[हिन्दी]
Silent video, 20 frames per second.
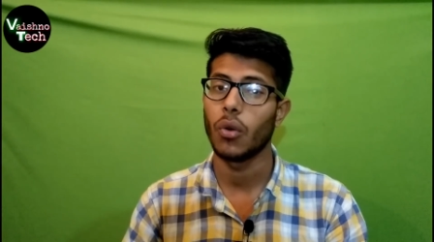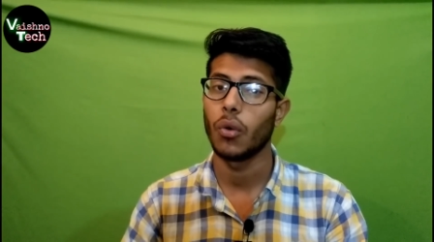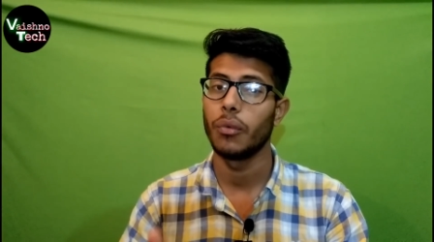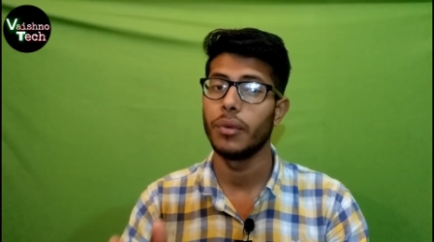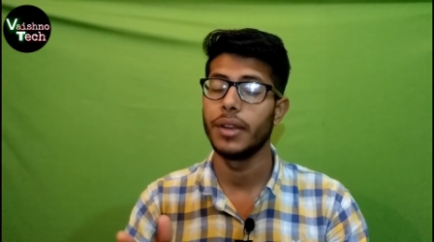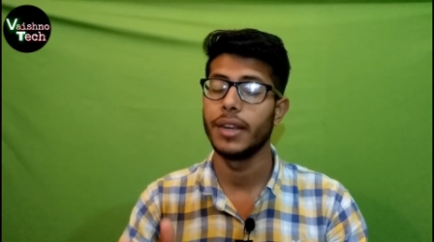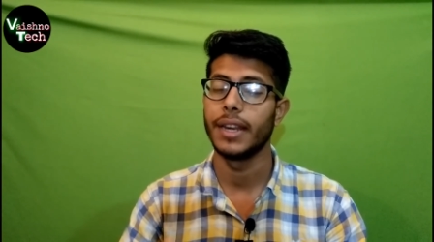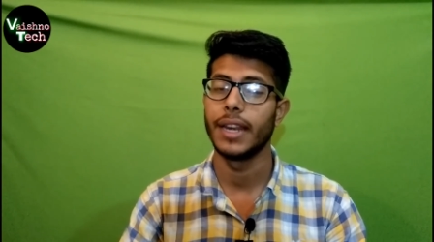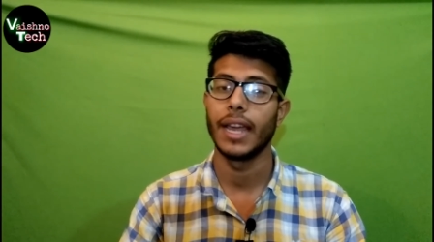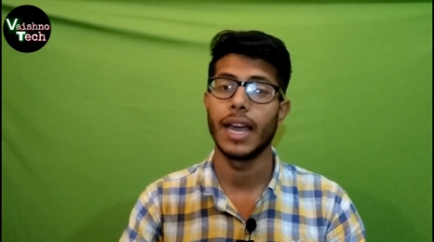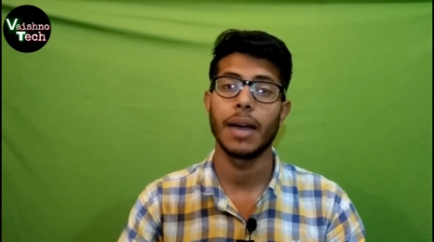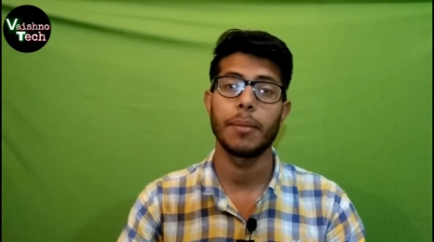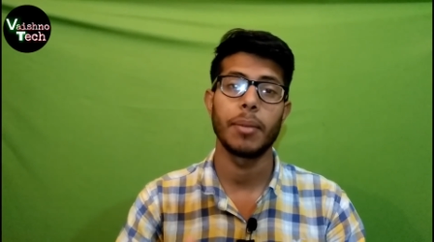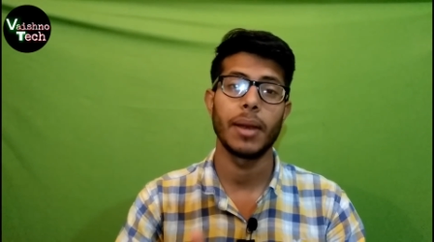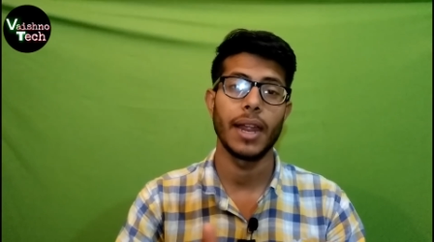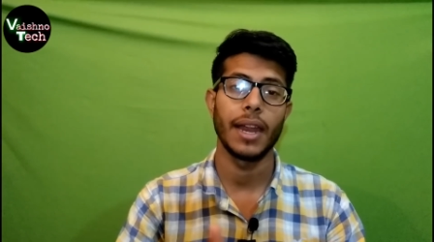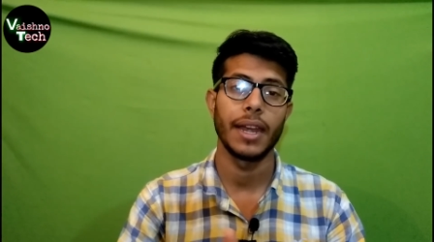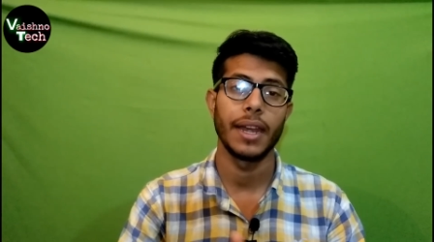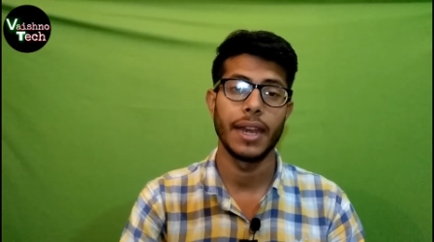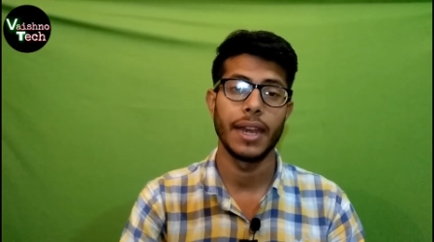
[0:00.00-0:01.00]
कोई भी नया
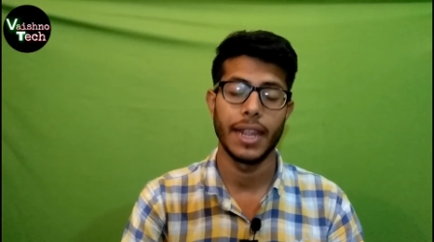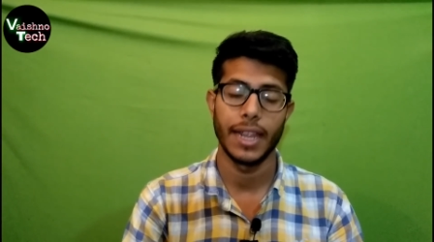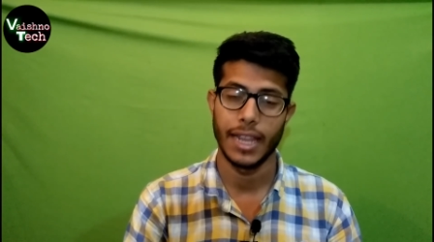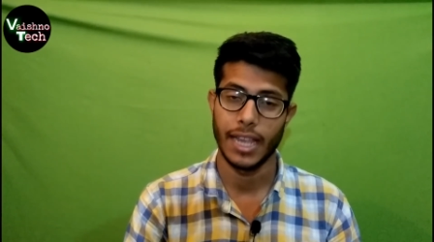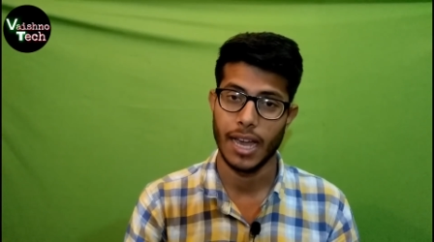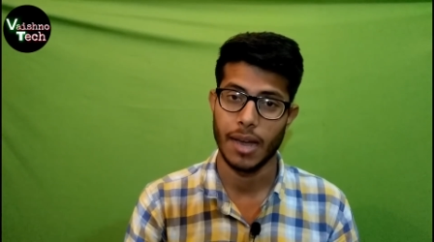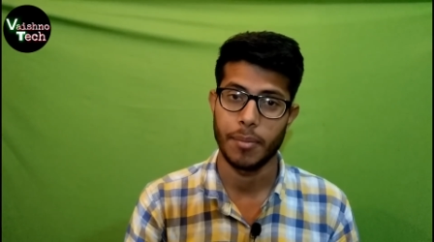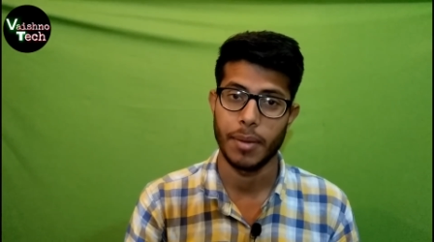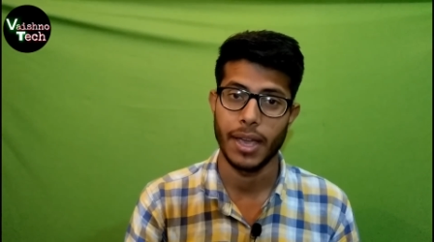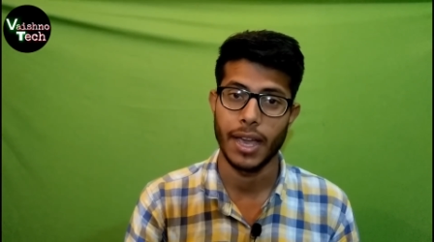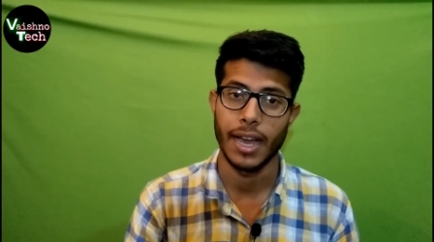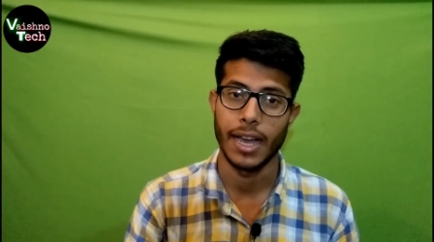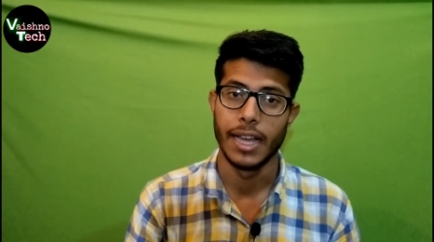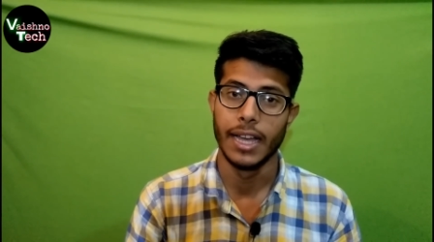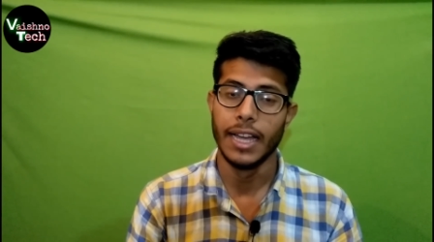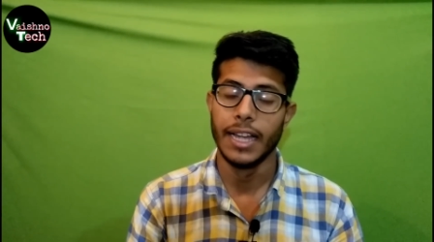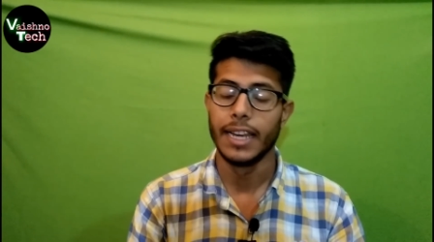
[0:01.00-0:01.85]
प्लान नहीं आ पाया